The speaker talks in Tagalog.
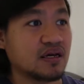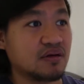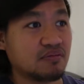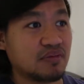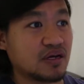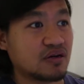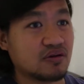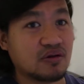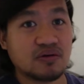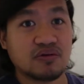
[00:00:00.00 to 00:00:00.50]

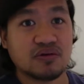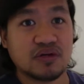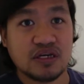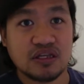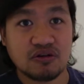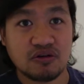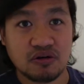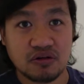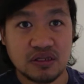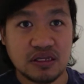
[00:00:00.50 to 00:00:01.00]
meron akong
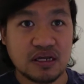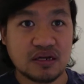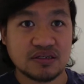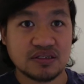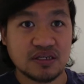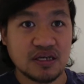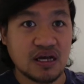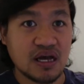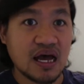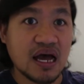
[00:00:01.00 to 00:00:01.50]
in-order
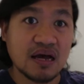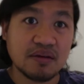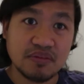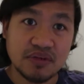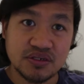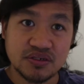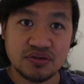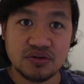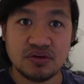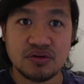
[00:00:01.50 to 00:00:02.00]
sa
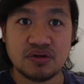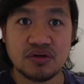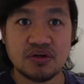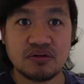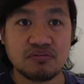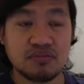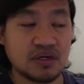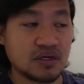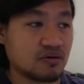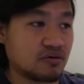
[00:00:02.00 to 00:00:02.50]
Amazon,
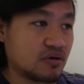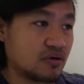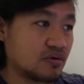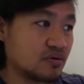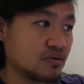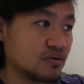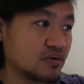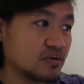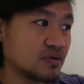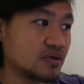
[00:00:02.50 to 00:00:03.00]
meron
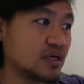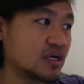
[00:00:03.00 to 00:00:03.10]
akong